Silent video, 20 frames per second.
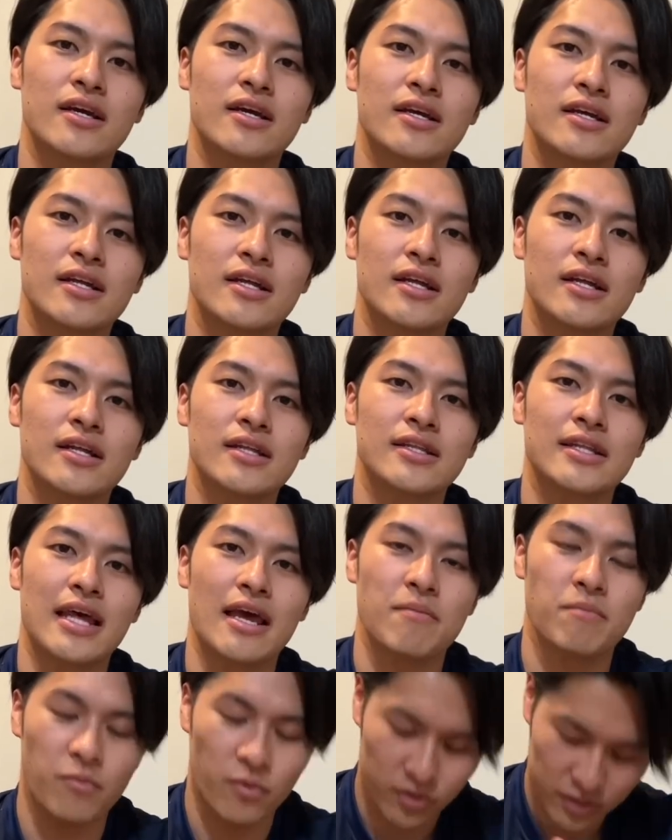
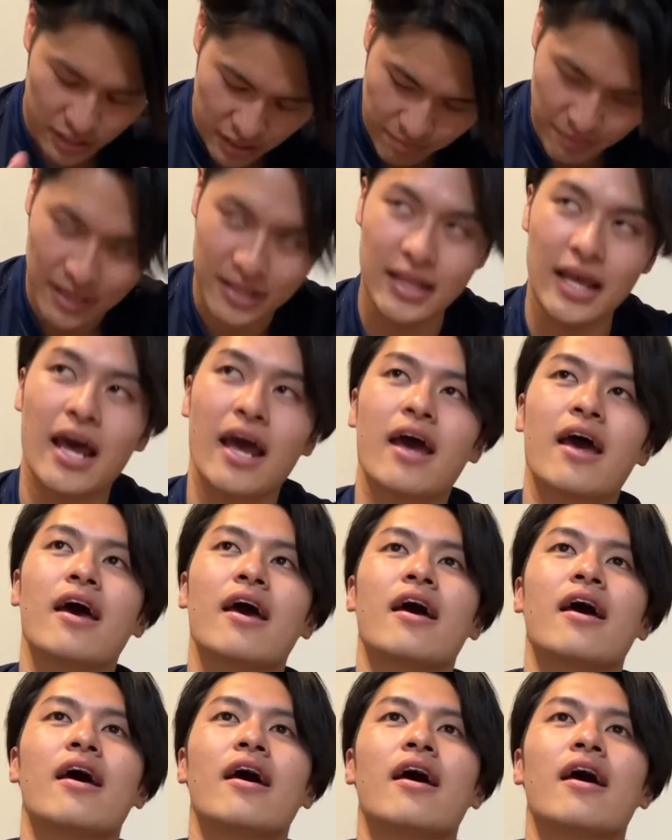点も決めて、う
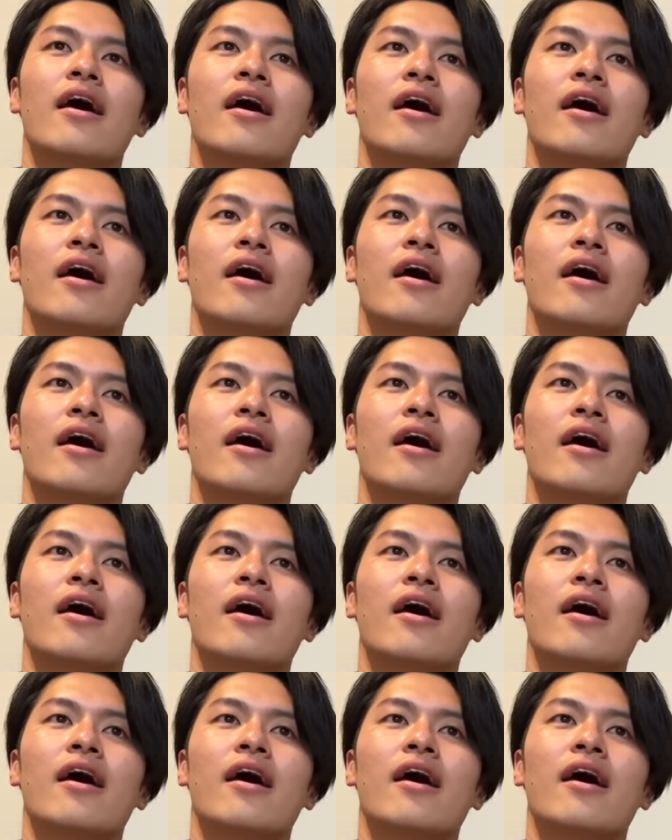ん、